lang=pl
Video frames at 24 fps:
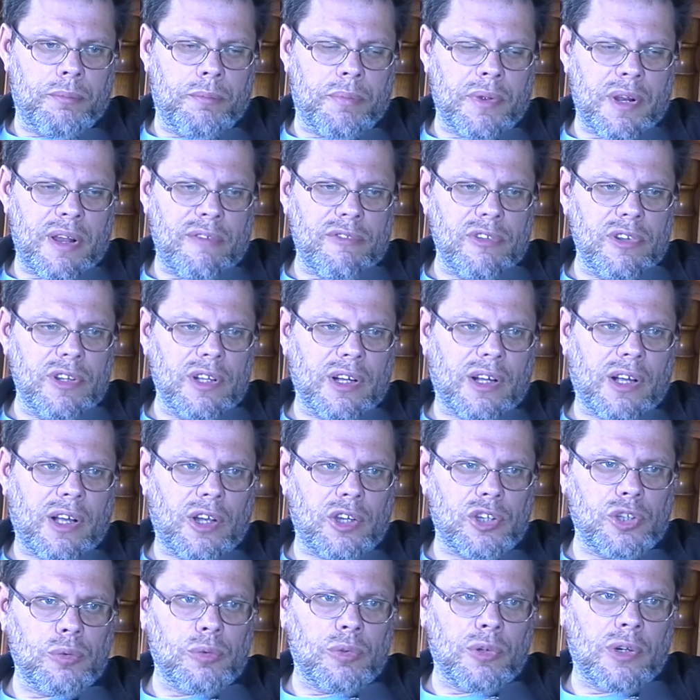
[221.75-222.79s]
prawie na
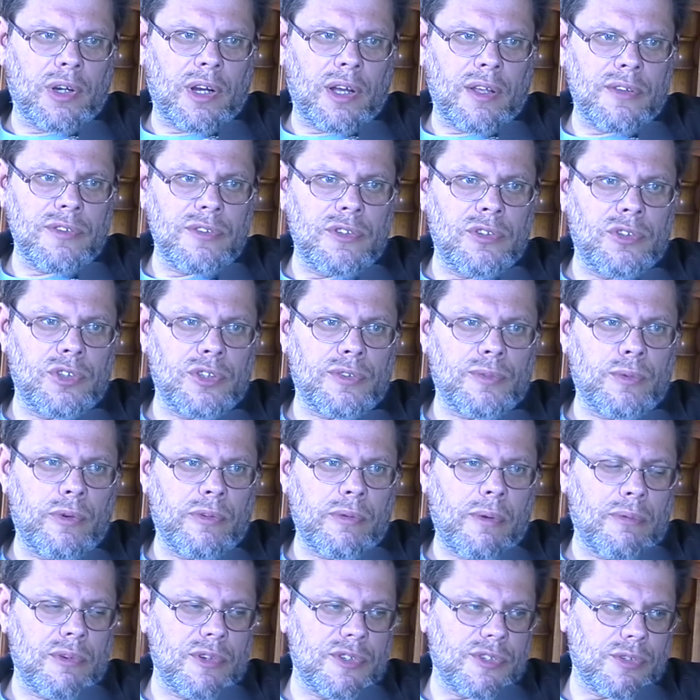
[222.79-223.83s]
każdą okazję gdzieś
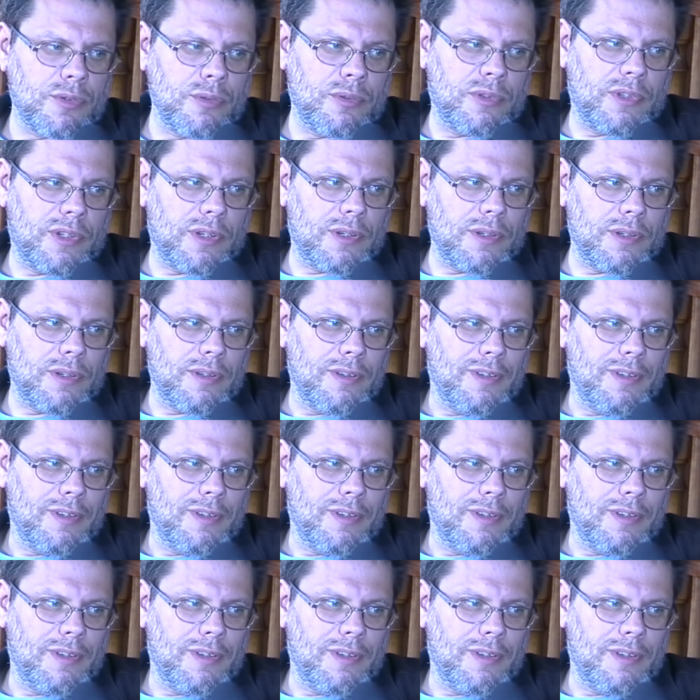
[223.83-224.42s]
łowią rysunek.